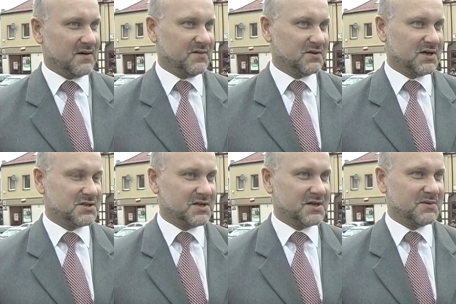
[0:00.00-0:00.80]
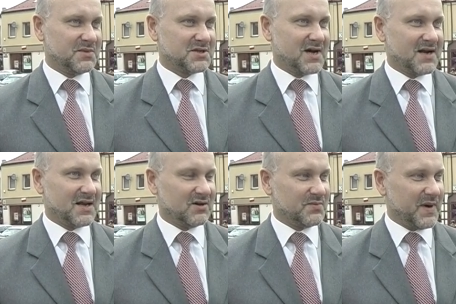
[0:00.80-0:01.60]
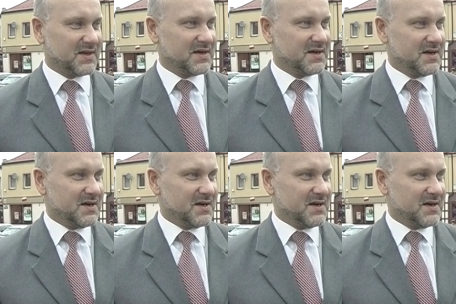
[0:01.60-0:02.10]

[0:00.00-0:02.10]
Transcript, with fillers: woda, ścieki, mieszkania, odpady,